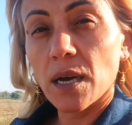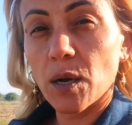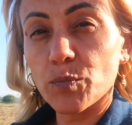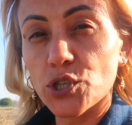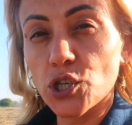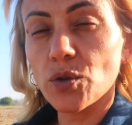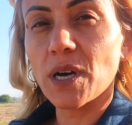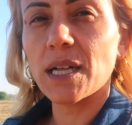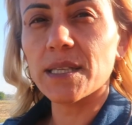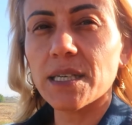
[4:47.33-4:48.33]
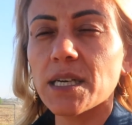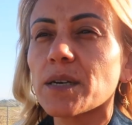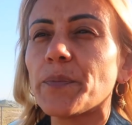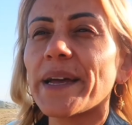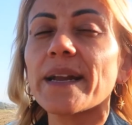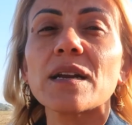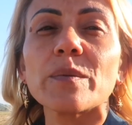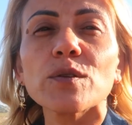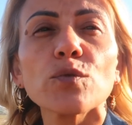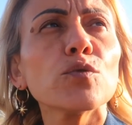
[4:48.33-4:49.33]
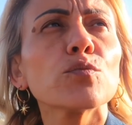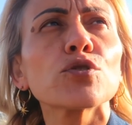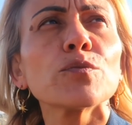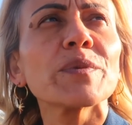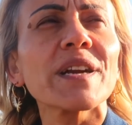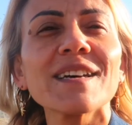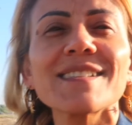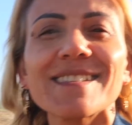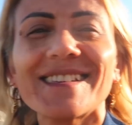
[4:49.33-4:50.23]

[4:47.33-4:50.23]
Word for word: Cappuccino aldık. Ben arabada uyumuşum biraz.